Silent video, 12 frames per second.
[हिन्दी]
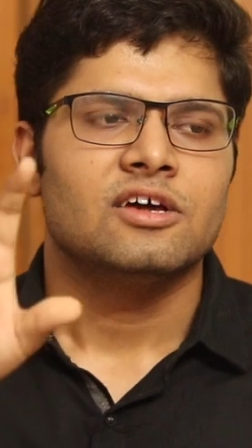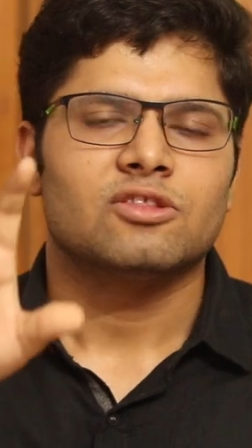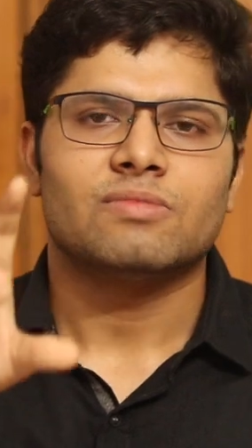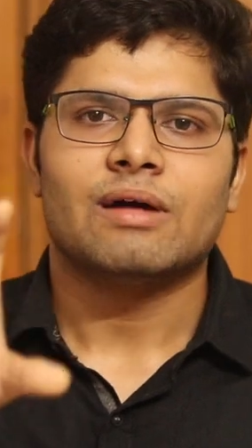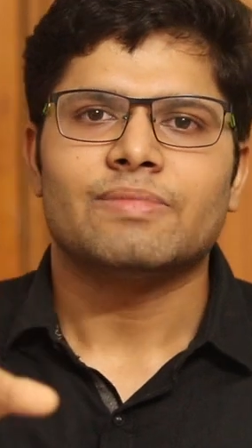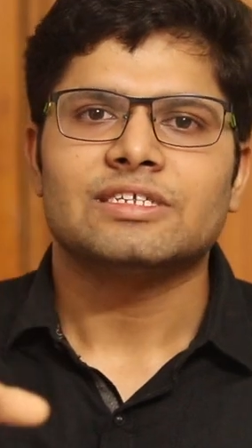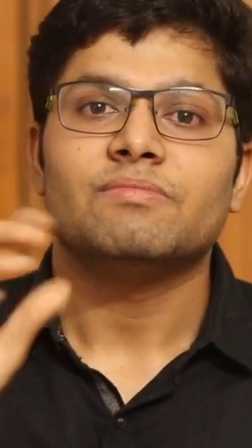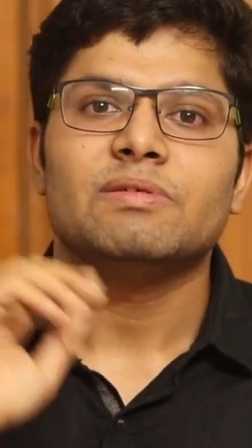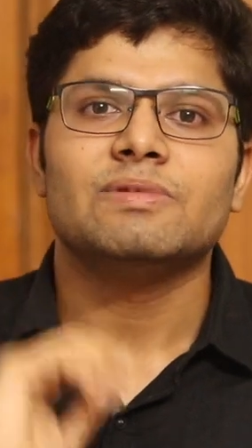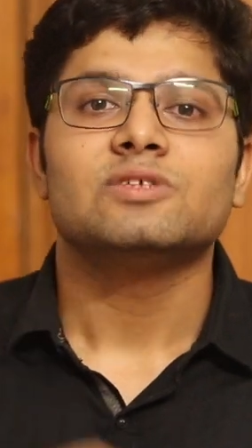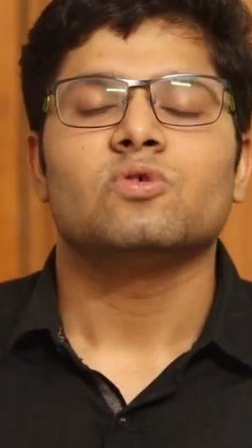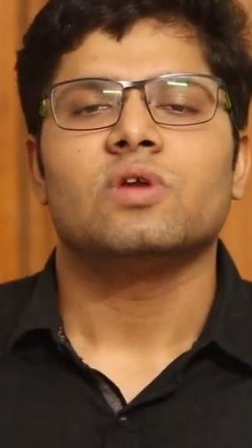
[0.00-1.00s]
तुम्हारे पास
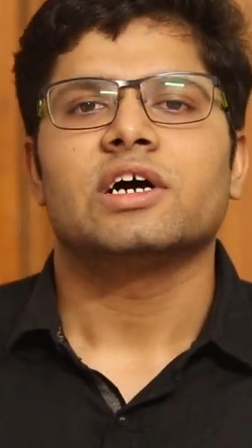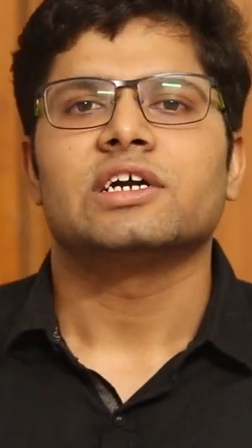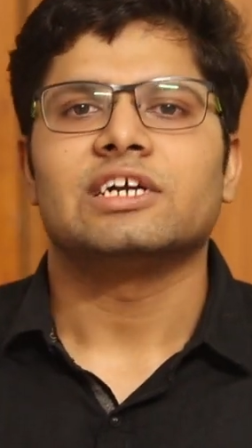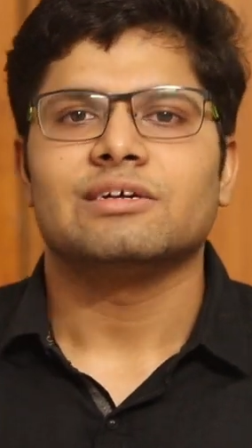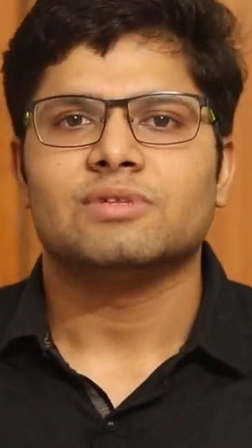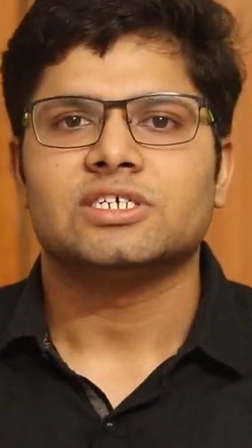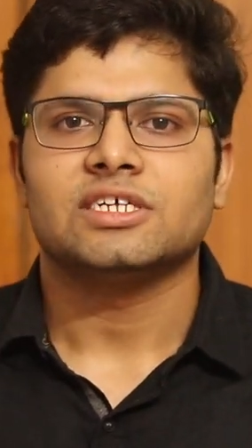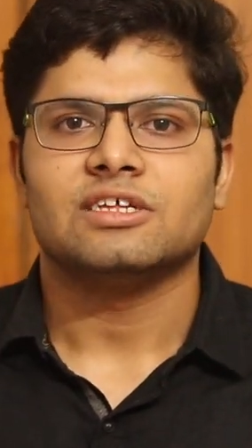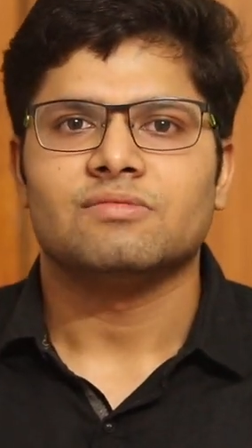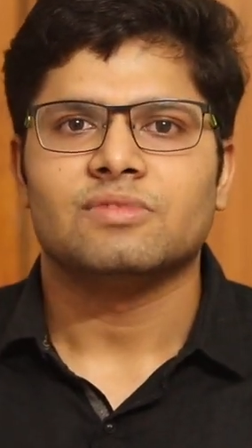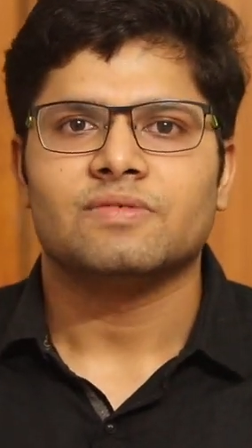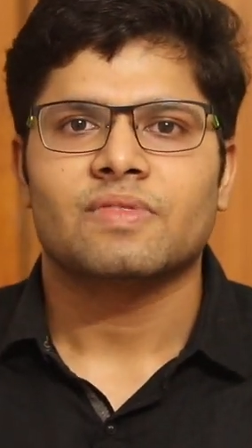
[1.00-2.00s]
अभी भी सोलह घंटे बचे हैं
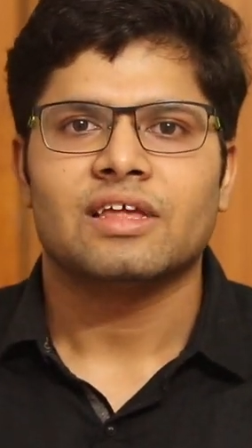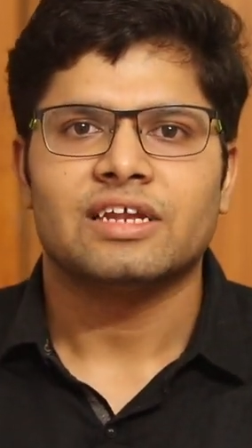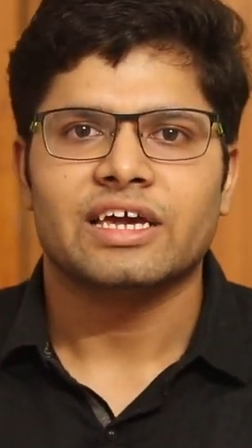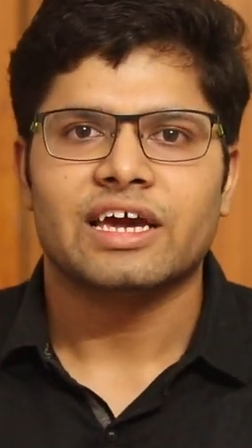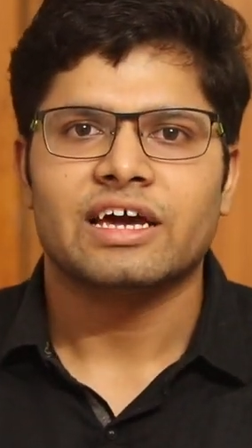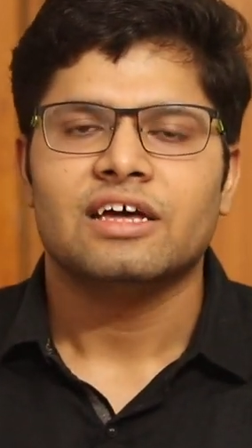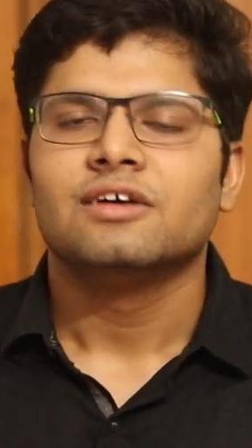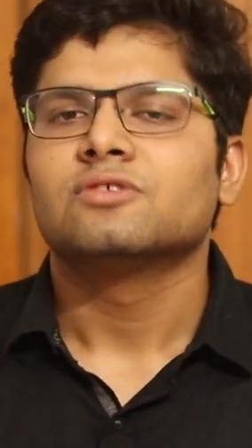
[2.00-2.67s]
दिन में ठीक है